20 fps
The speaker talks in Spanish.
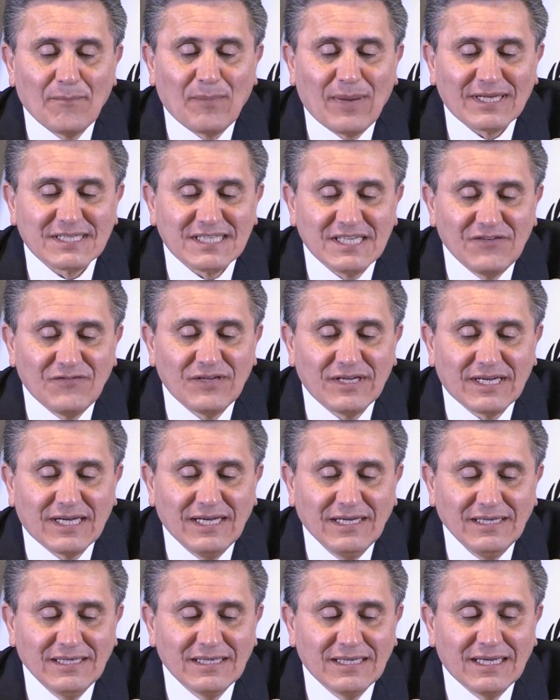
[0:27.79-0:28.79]

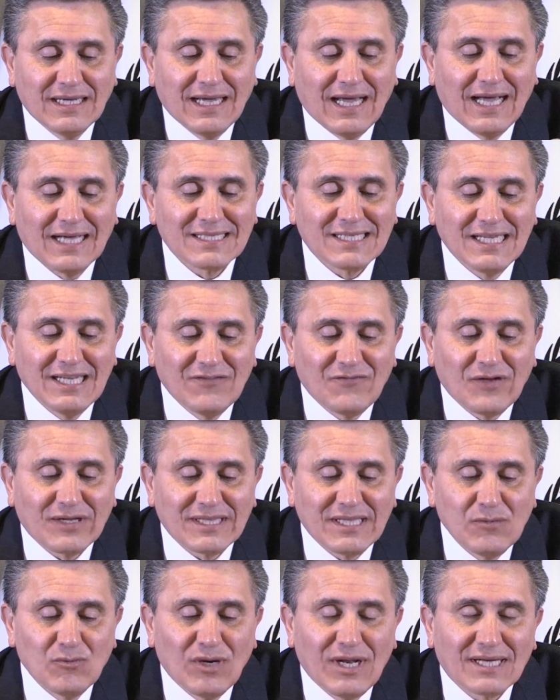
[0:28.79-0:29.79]
pacífica, hacer
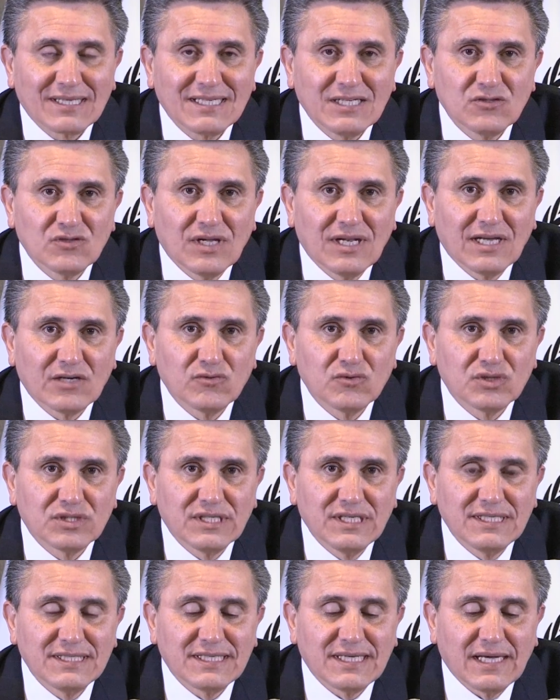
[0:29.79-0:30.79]
efectivo el acceso a la
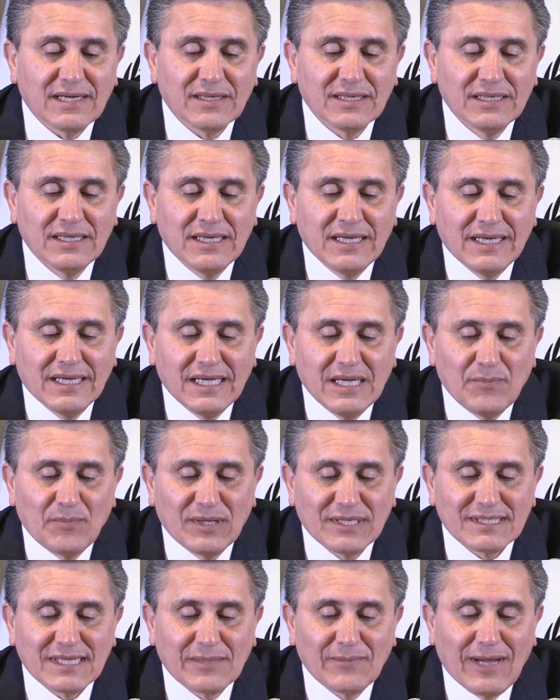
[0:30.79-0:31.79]
justicia y
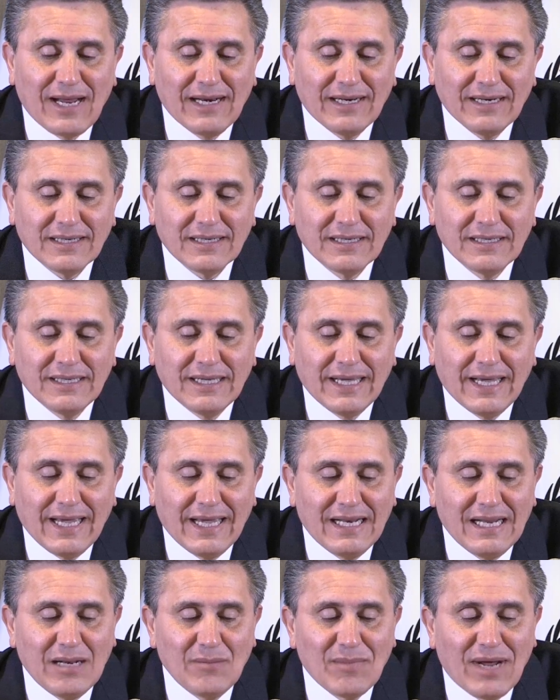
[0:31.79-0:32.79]
preservar
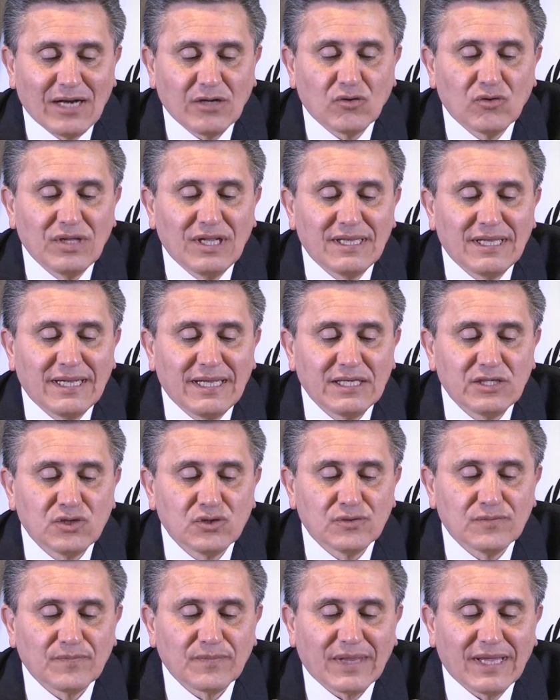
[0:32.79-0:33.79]
en el marco del
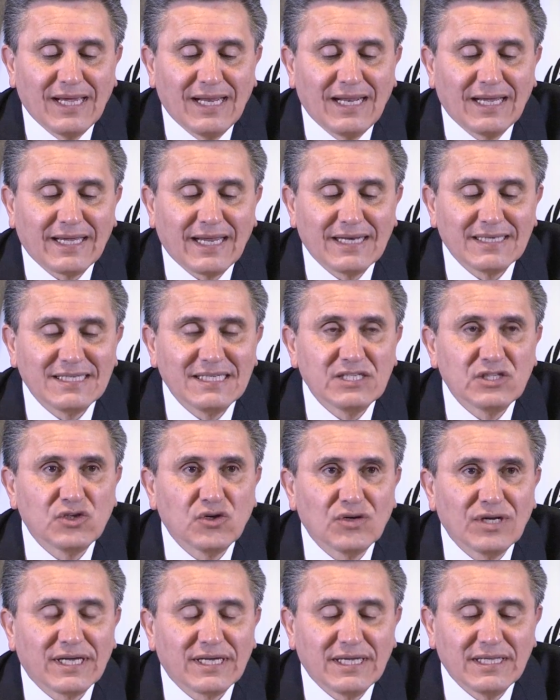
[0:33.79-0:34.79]
derecho el
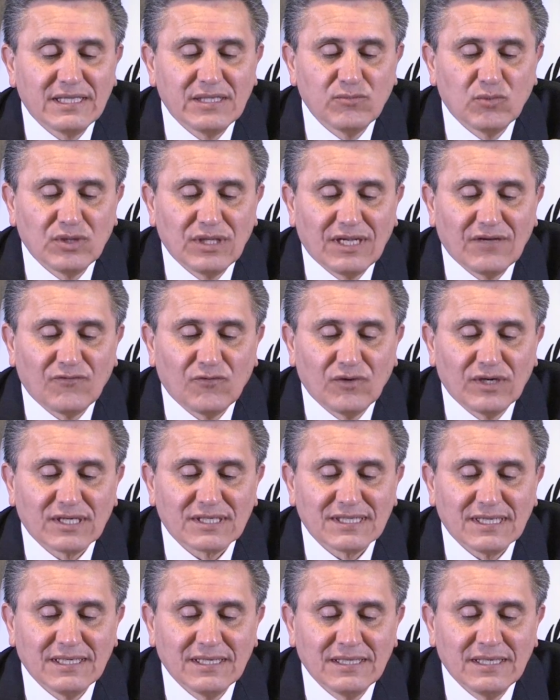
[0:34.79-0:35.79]
ejercicio legítimo de la
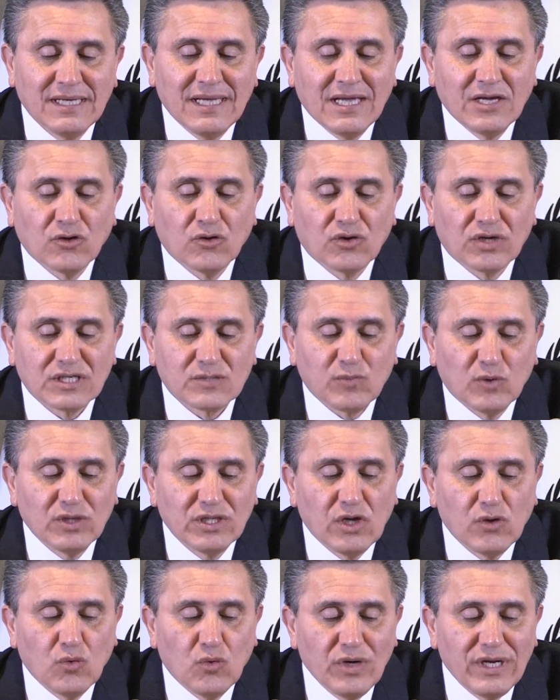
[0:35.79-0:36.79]
fuerza
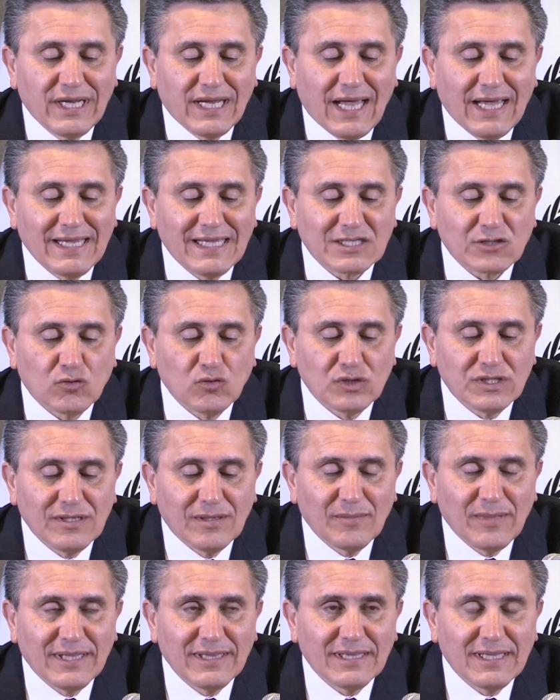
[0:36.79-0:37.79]
corresponde única y
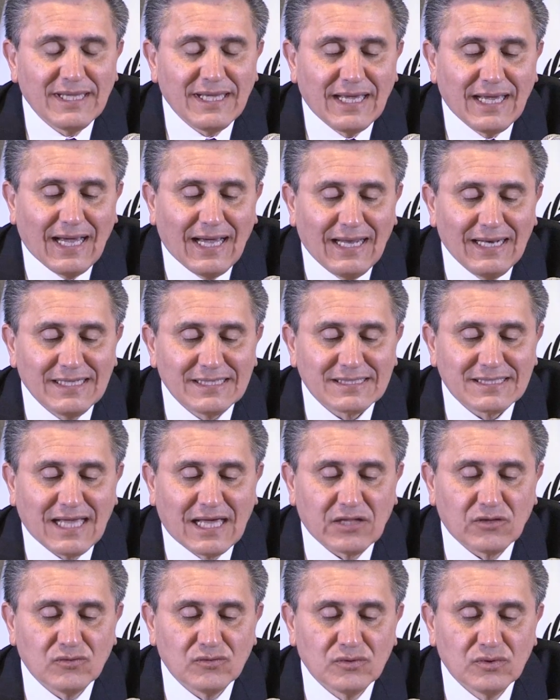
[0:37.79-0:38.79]
exclusivamente al
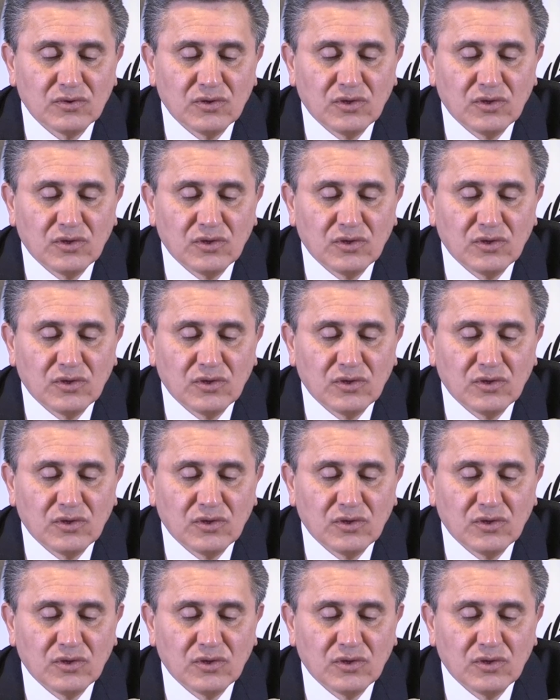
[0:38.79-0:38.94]
Estado.